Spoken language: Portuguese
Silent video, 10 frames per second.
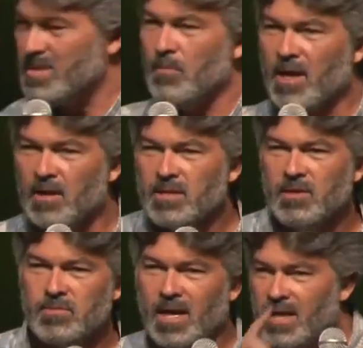namorar que eu
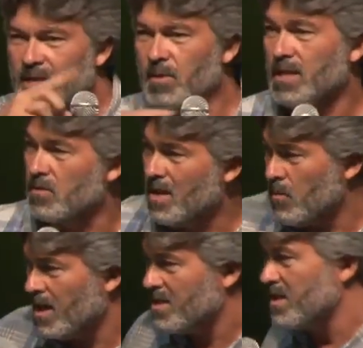digo não é aquele namorar, não.
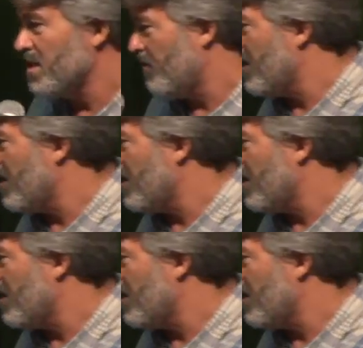Namorar assim, de